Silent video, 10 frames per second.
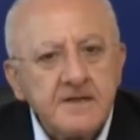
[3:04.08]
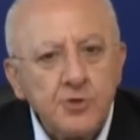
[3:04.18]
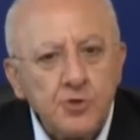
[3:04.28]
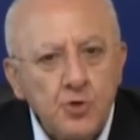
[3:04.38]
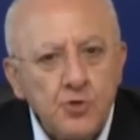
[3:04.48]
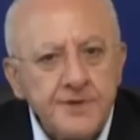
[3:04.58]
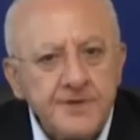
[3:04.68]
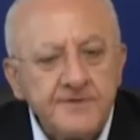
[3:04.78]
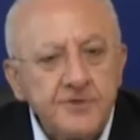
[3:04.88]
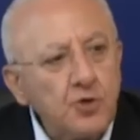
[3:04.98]

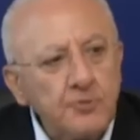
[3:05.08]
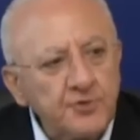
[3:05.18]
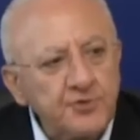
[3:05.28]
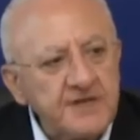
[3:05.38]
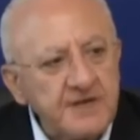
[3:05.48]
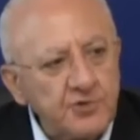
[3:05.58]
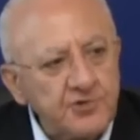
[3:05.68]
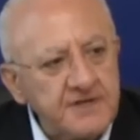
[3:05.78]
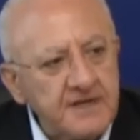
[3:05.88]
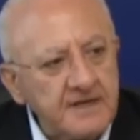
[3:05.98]
noi non possiamo
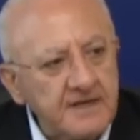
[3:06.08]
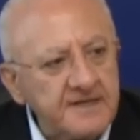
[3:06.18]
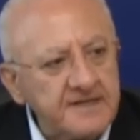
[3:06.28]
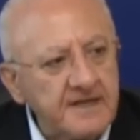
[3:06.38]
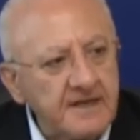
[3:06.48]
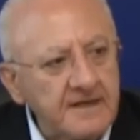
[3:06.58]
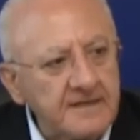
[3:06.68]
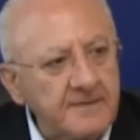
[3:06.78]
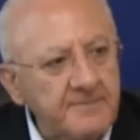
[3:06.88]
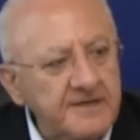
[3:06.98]
girare la testa
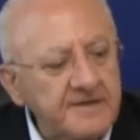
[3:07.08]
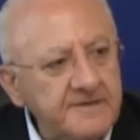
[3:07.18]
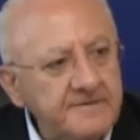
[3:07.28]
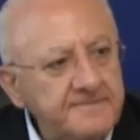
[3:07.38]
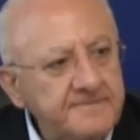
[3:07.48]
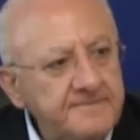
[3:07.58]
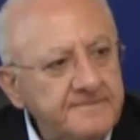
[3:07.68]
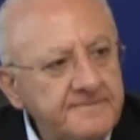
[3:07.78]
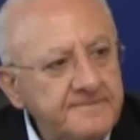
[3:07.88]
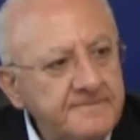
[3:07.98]
dall'altra parte.
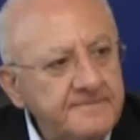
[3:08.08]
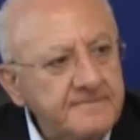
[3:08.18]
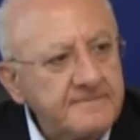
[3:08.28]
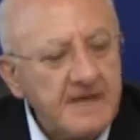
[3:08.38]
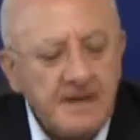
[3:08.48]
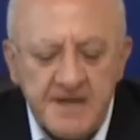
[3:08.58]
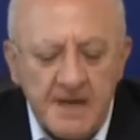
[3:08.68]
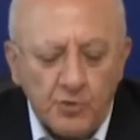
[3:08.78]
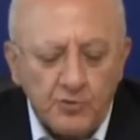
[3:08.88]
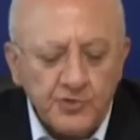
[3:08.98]

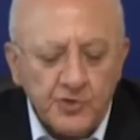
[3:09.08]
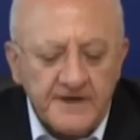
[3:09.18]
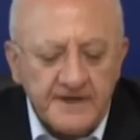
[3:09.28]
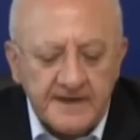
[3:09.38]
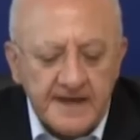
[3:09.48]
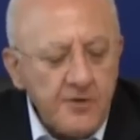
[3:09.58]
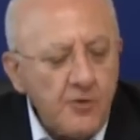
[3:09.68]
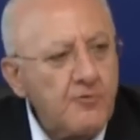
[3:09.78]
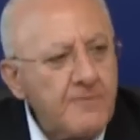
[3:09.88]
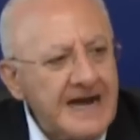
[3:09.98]
Abbiamo un dovere
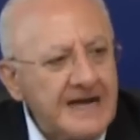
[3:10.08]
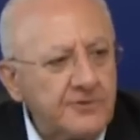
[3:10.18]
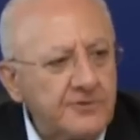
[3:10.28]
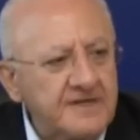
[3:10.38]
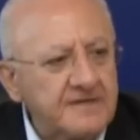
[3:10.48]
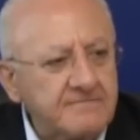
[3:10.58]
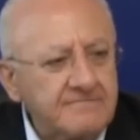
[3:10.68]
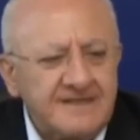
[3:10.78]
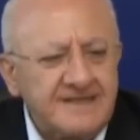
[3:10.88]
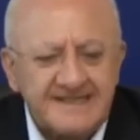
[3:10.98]
umano,
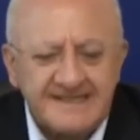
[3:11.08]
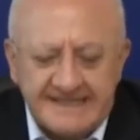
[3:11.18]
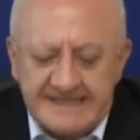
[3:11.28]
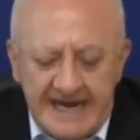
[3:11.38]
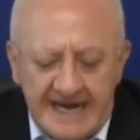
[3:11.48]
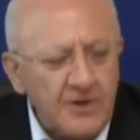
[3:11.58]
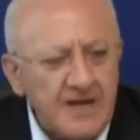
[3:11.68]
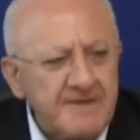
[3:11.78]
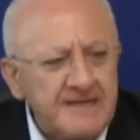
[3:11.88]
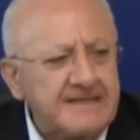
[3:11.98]
cristiano,
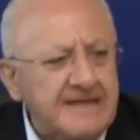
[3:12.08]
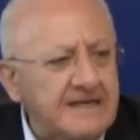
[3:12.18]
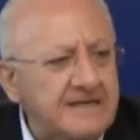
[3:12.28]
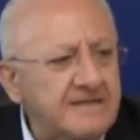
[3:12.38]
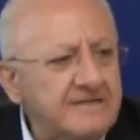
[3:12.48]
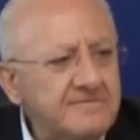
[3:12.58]
elementare.